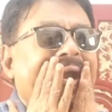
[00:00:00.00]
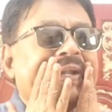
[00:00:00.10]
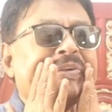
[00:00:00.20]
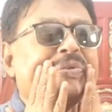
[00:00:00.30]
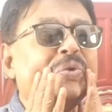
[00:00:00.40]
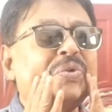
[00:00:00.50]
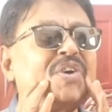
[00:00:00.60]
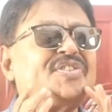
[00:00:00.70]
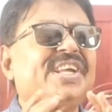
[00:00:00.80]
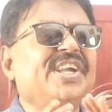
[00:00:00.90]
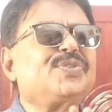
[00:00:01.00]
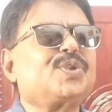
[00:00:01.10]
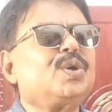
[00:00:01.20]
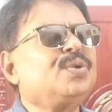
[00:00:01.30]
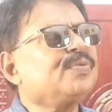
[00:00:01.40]
এটা শুরু হয়েছে
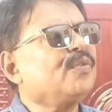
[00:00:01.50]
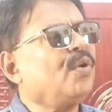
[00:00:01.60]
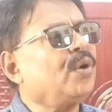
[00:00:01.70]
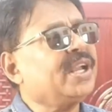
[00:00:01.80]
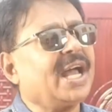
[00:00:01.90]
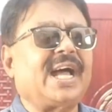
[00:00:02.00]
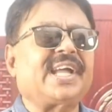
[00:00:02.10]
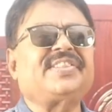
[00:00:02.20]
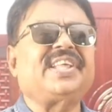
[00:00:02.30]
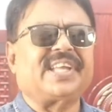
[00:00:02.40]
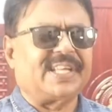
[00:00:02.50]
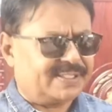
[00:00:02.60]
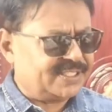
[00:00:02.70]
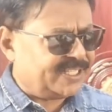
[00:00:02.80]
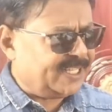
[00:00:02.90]
কিন্তু অনেক আগে থেকে
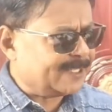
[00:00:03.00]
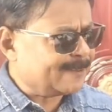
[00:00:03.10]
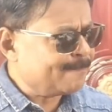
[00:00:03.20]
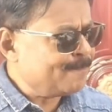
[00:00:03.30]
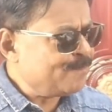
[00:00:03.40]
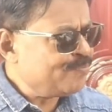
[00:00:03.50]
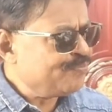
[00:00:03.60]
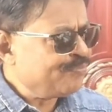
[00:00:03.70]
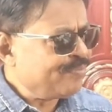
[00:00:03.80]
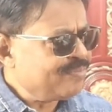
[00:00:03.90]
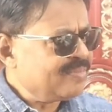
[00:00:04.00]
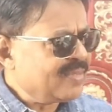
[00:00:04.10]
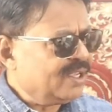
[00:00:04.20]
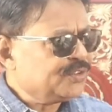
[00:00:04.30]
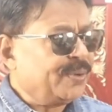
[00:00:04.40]
জানেন
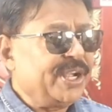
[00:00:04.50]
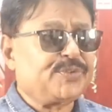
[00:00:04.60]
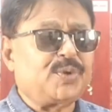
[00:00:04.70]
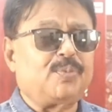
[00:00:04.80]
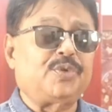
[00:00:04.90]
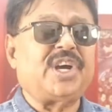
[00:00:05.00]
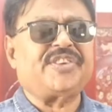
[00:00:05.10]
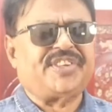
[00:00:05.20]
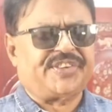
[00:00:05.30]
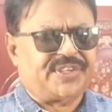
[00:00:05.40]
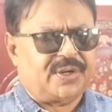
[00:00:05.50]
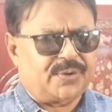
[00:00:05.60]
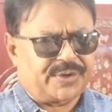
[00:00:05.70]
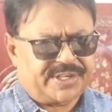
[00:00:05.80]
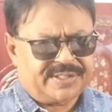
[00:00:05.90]
সবাই একটু বুঝার চেষ্টা
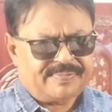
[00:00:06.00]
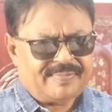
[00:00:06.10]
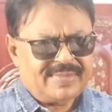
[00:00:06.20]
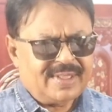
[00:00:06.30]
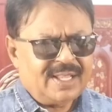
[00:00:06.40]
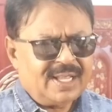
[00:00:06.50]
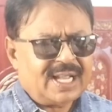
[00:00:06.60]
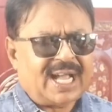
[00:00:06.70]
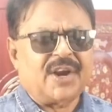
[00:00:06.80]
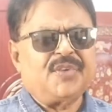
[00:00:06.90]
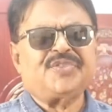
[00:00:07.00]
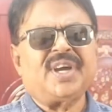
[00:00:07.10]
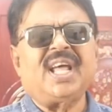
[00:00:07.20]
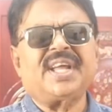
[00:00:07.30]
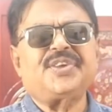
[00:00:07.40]
করেন কারণ
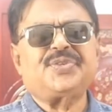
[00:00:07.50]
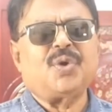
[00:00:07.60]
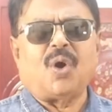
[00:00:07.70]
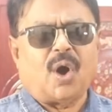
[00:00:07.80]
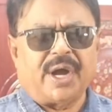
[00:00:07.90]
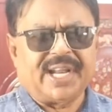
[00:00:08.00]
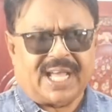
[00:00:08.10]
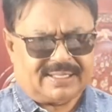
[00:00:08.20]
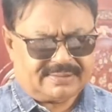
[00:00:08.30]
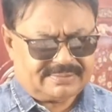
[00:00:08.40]
ছাড়া কিছু হয় না